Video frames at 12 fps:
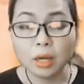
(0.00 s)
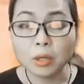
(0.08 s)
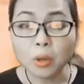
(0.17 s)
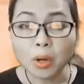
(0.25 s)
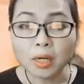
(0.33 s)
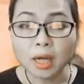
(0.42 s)

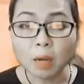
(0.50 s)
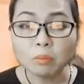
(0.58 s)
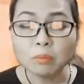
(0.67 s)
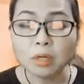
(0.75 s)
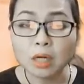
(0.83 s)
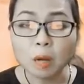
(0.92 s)
Có
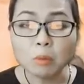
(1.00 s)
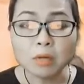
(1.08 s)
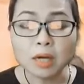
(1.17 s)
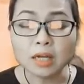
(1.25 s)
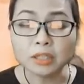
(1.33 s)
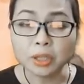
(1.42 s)
công không
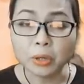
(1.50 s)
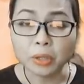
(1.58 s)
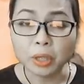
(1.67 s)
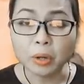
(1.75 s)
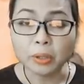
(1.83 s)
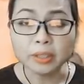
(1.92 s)
cần đòi
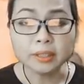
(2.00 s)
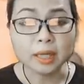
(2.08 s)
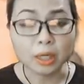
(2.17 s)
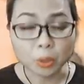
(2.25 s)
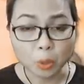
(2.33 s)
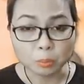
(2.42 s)
hỏi
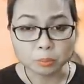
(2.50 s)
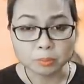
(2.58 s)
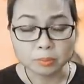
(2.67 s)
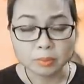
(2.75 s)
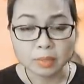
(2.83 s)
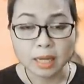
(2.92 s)
tận cùng,
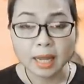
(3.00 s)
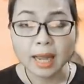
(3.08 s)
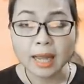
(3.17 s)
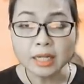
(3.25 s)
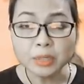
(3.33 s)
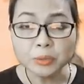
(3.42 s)

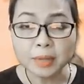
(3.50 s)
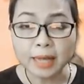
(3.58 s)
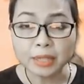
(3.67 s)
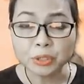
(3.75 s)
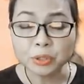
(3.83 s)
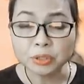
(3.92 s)
hãy lưu
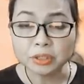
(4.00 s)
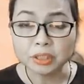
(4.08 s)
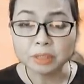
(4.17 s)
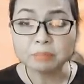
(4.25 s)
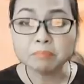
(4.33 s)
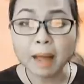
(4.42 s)
lại cho
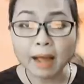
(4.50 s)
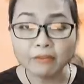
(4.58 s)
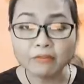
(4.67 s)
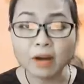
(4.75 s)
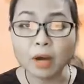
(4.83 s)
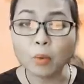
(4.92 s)
người ba
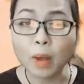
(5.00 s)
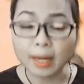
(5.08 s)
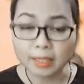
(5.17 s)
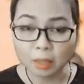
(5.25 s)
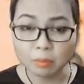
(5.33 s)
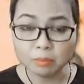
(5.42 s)
phần khoảng
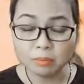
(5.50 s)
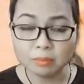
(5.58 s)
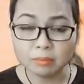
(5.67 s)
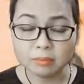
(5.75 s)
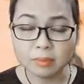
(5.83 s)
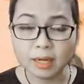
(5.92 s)
trống.
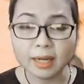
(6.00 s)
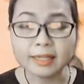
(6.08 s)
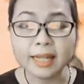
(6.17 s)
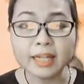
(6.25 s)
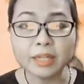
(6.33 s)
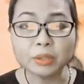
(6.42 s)

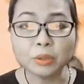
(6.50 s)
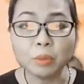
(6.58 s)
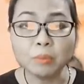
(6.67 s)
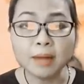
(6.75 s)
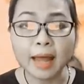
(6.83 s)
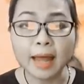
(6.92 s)
Đây
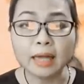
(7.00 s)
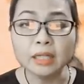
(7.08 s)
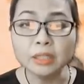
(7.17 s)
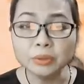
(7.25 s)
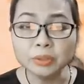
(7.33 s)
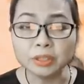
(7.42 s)
cũng là
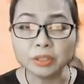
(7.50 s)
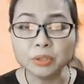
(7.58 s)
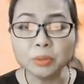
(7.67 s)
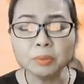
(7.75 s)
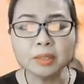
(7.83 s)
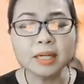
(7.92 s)
lưu được
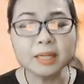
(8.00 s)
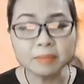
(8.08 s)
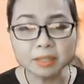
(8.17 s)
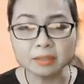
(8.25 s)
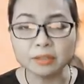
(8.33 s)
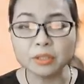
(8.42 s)
chút khiêm
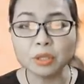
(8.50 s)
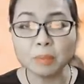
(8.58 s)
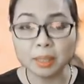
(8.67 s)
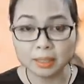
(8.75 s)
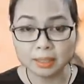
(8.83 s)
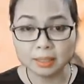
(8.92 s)
nhượng cho mình.